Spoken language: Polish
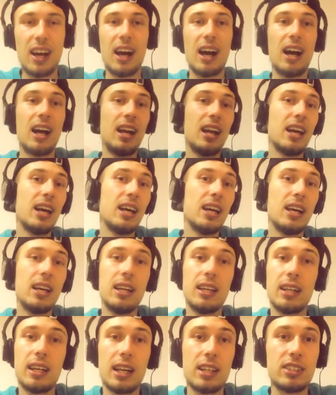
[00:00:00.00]
ale
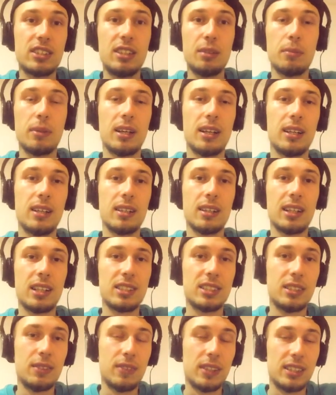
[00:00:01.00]
e, każdy ma,
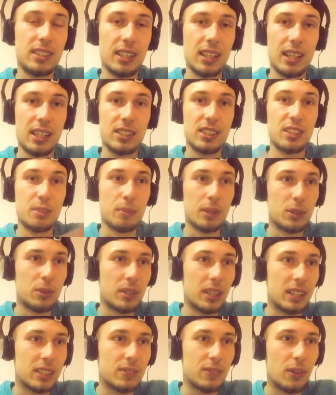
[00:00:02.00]
każdy wiecie, każdy ma
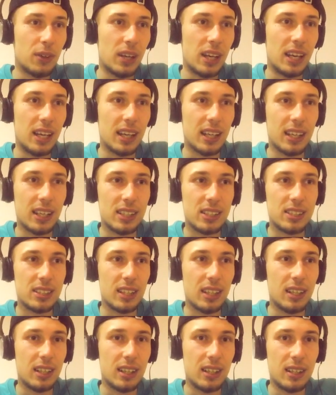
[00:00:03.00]
tutaj swoje jakieś
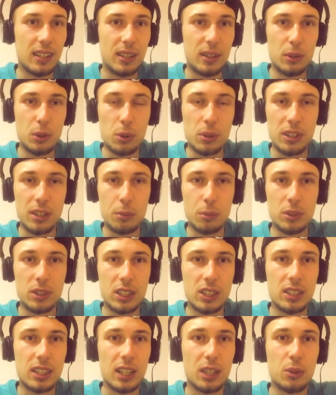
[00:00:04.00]
e, nurty
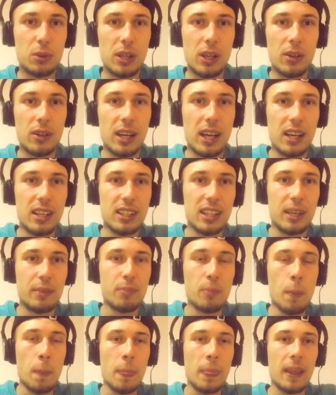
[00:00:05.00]
muzyczne, które ogarnia.
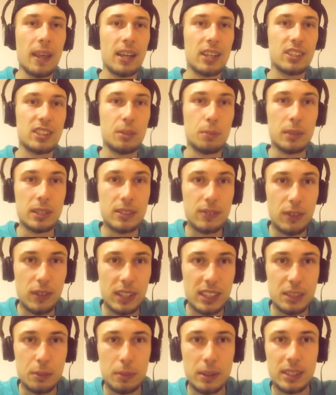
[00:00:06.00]
Każdy ma
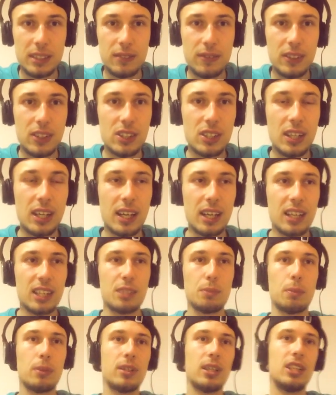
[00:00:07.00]
swoje specyficzne
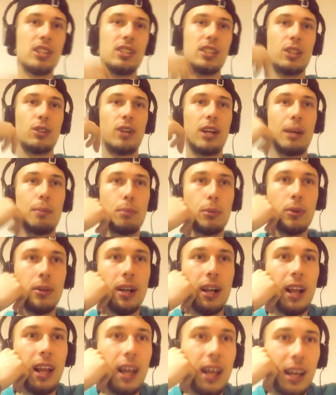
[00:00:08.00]
jakieś podejście do rapu.
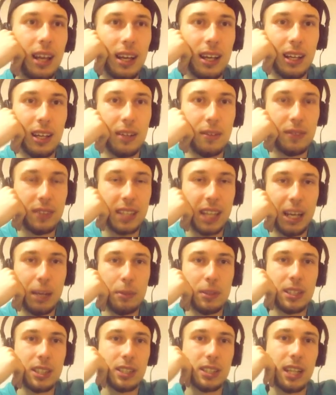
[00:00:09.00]
wydaje
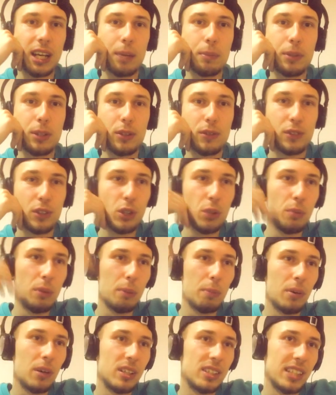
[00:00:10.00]
mi się, że jakby to w
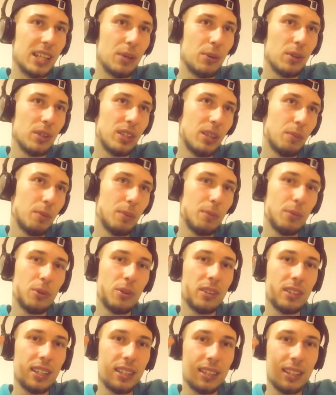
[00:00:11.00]
klubie poleciało, to by
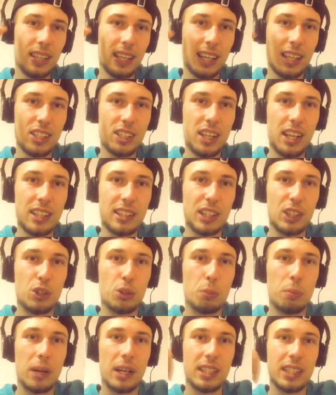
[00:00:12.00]
było takie średnie
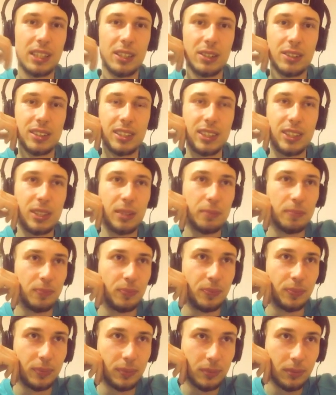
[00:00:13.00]
tupanie dosyć.
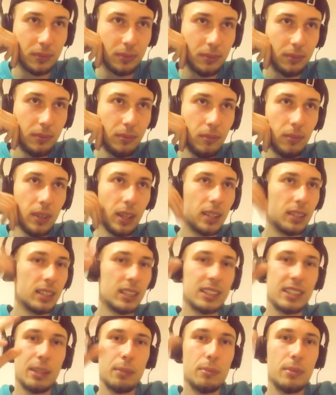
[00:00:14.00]

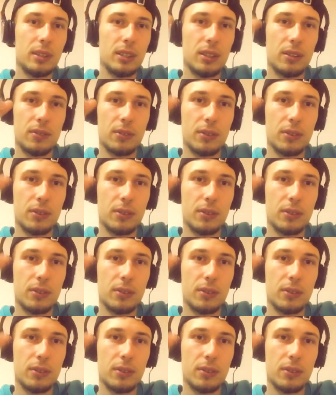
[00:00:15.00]
Gdzieś tam by to